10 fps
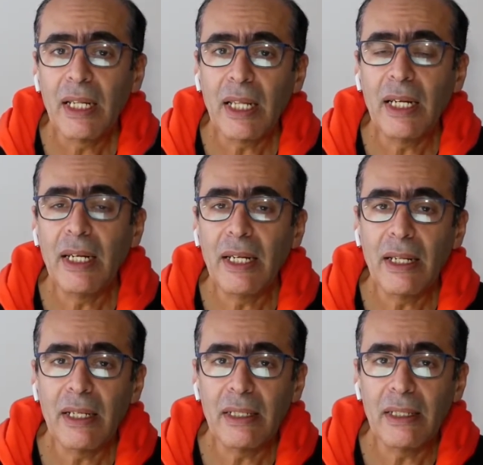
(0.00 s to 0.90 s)

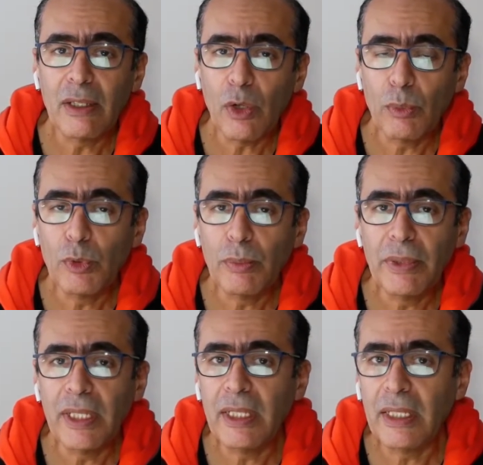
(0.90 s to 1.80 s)
الحبوب
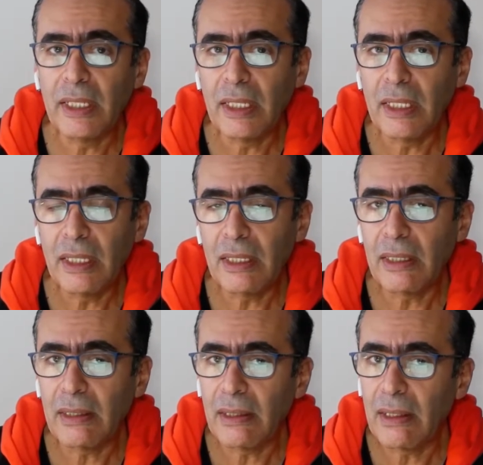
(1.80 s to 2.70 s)
آه، اللي
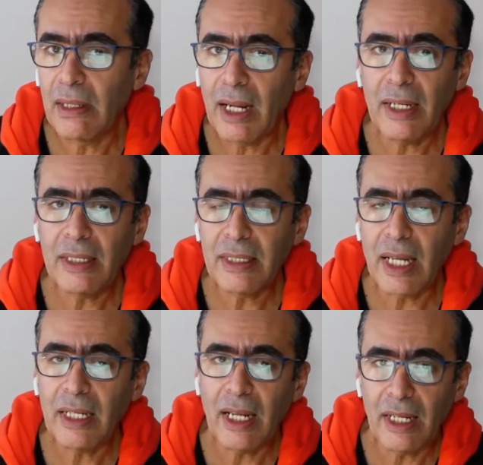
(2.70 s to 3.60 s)
آه، أعلنت
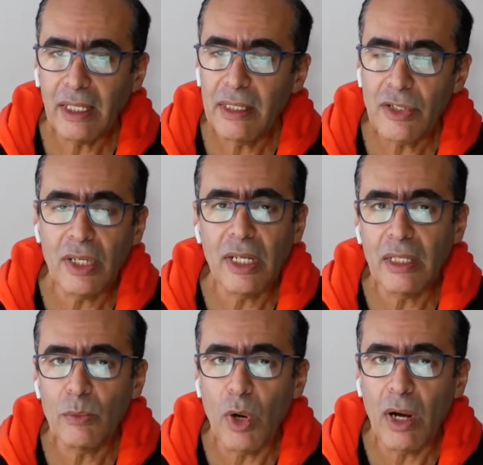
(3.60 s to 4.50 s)
عنها إحدى
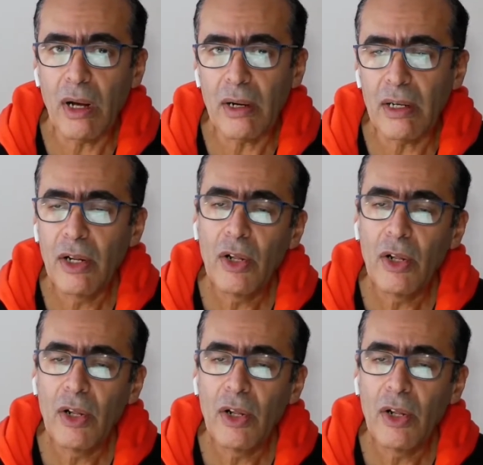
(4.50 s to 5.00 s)
الشركات مؤخرا